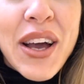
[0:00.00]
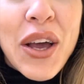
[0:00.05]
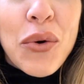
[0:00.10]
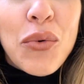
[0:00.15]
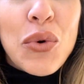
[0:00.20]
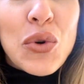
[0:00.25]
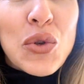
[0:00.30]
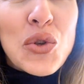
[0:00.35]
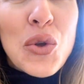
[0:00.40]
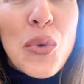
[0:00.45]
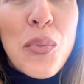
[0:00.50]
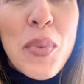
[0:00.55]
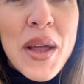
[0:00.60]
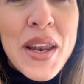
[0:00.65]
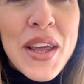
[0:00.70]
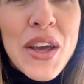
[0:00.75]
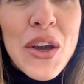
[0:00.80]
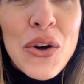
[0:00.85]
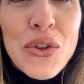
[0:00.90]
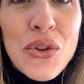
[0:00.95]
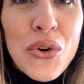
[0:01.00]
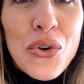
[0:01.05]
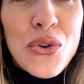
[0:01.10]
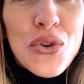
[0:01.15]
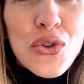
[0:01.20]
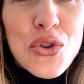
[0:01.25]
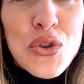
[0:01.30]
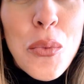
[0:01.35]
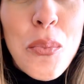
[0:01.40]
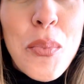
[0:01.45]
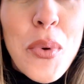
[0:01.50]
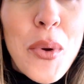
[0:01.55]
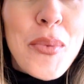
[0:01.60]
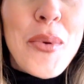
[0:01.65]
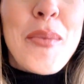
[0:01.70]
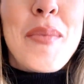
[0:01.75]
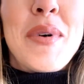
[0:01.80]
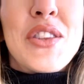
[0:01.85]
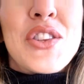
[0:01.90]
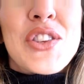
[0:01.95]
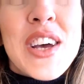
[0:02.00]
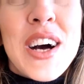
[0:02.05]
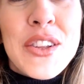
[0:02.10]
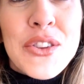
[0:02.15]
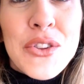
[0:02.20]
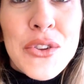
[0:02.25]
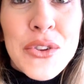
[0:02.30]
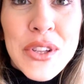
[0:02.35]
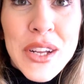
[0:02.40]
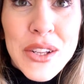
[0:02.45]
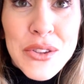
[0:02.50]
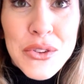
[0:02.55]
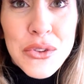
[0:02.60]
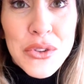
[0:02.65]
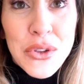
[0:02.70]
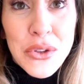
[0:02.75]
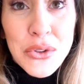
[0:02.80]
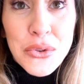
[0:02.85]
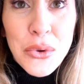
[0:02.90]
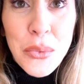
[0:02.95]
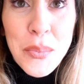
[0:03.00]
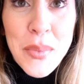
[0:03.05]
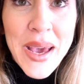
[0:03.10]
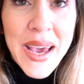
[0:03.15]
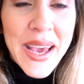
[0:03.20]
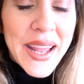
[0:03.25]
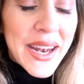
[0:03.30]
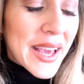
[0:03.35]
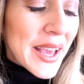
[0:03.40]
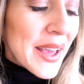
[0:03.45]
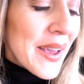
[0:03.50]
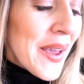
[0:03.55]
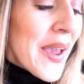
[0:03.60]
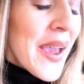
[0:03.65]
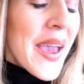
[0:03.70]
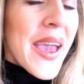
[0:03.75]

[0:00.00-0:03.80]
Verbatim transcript: che in questo periodo non sto proprio mangiando tanto tanto bene